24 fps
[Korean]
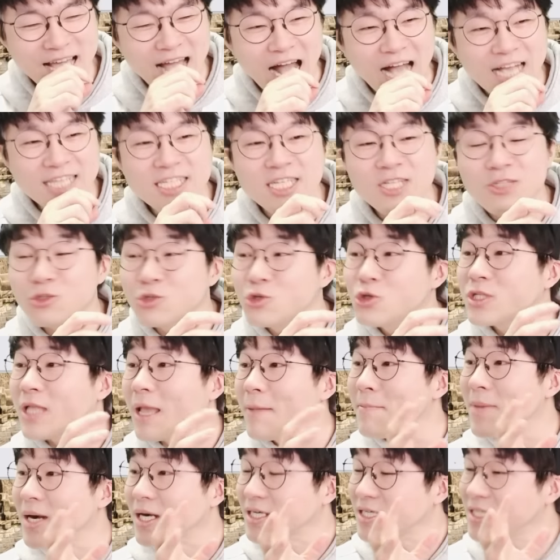아직도
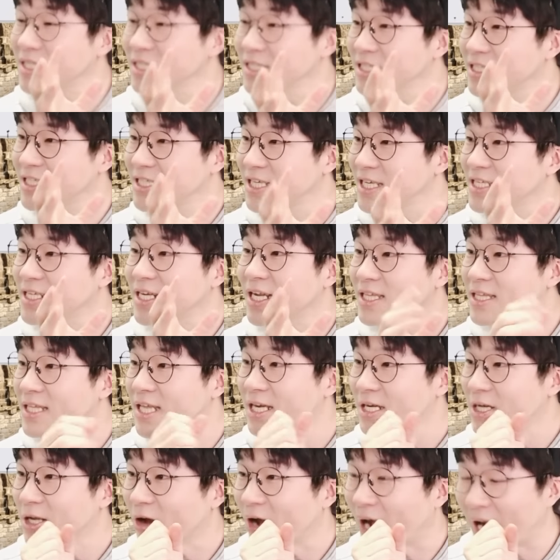덴마크인들이 얘기를 한다 그래요.